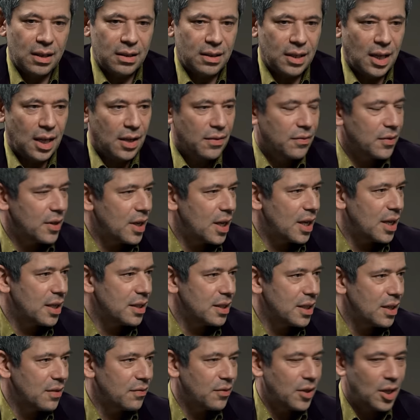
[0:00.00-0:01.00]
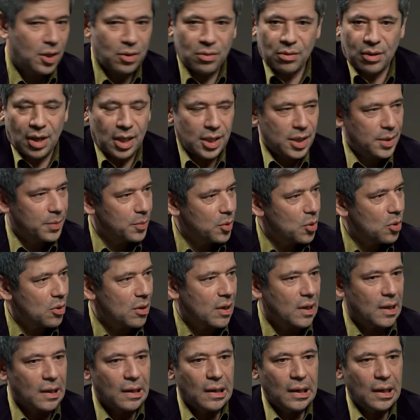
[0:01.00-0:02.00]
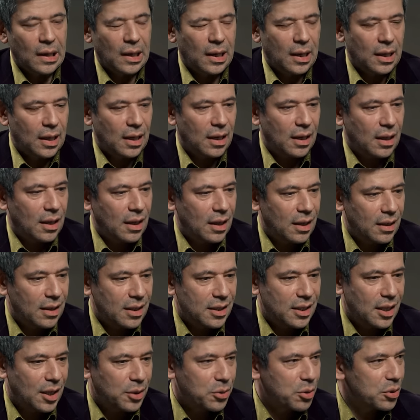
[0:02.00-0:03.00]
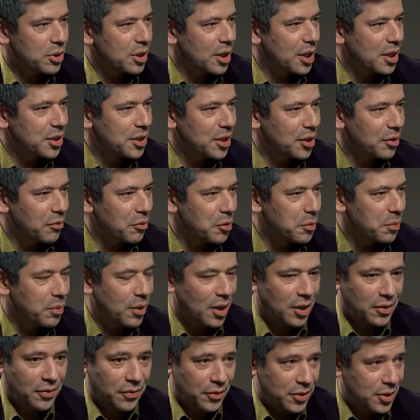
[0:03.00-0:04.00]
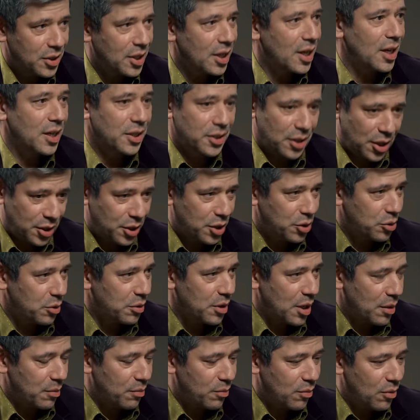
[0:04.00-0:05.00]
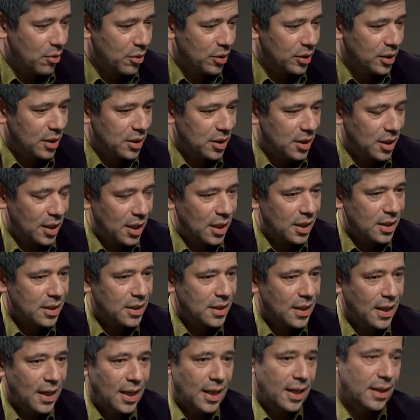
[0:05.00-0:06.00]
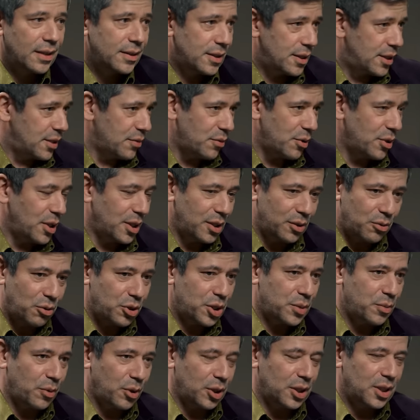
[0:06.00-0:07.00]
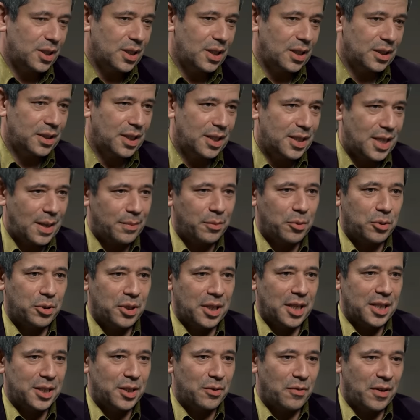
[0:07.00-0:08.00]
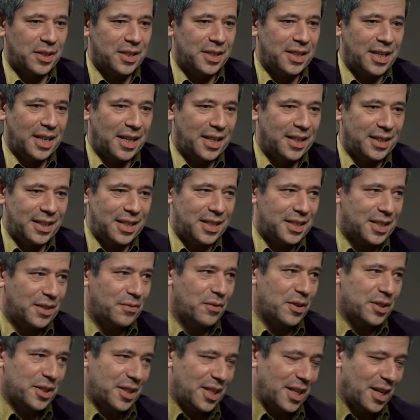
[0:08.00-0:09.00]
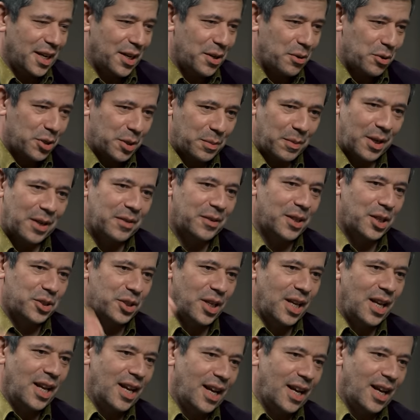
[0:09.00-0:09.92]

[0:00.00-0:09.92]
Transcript: не еврея, не еврейку ради Бога, а, если я хочу зарегистрировать брак в Израиле, значит, что я мог это сделать? Сегодня до сих пор это сделать нельзя, потому что если у вас не, если у вас не религиозный брак, вы должны